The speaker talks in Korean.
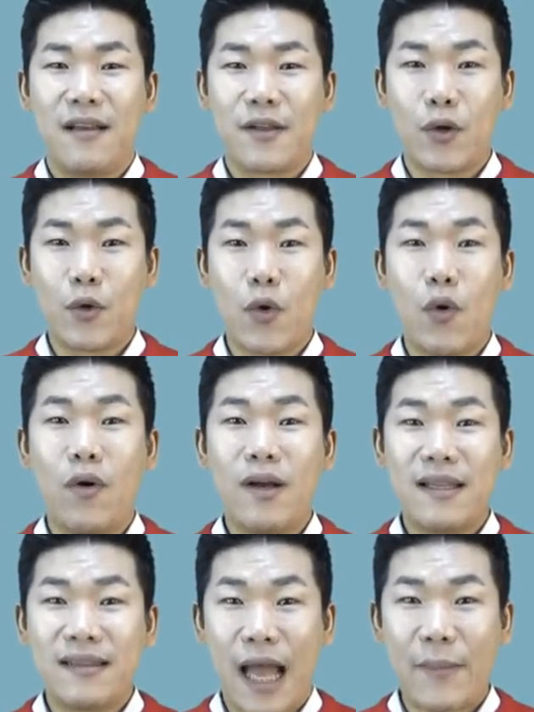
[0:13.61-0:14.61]
결코
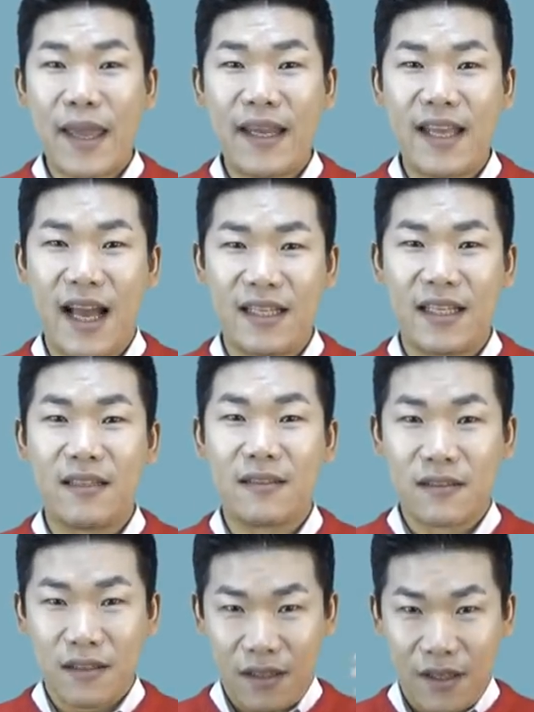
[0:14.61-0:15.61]
남의 일이 아닌
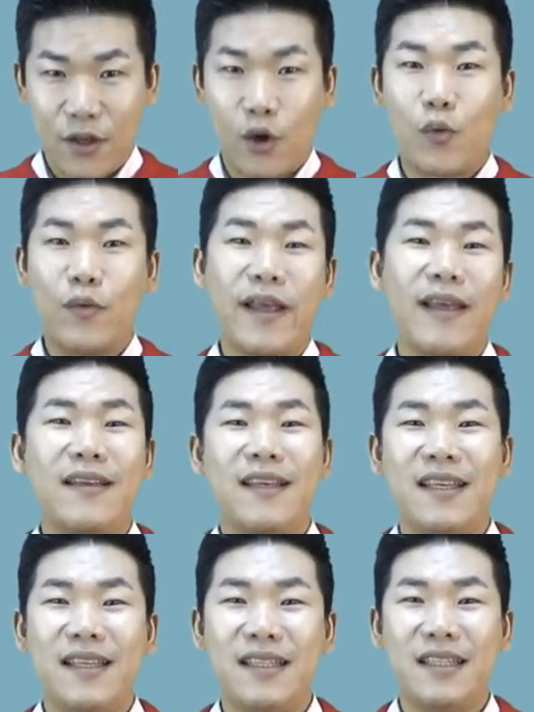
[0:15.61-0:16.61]
여러분의
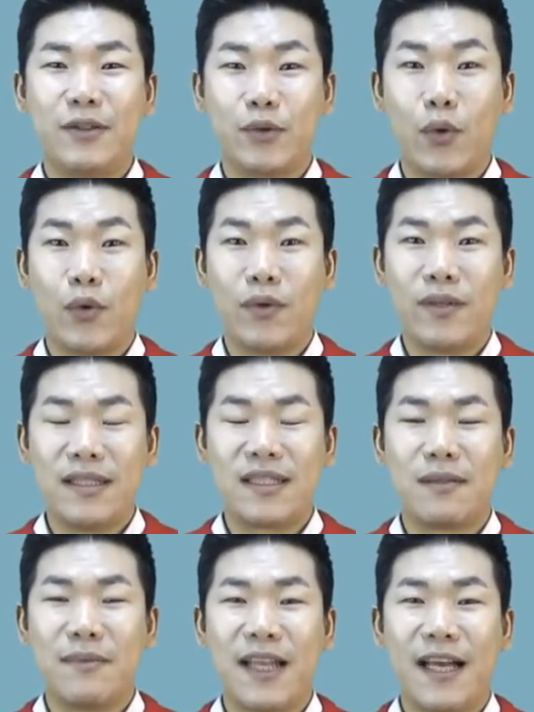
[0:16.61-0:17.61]
일일 수도
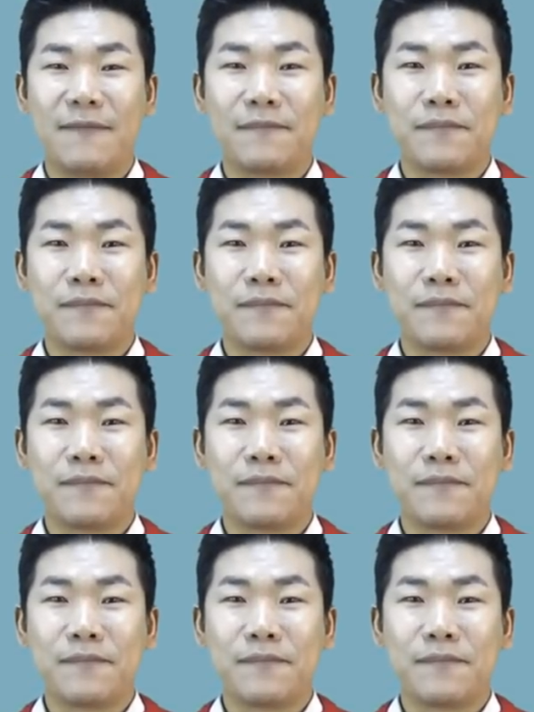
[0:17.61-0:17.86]
있습니다.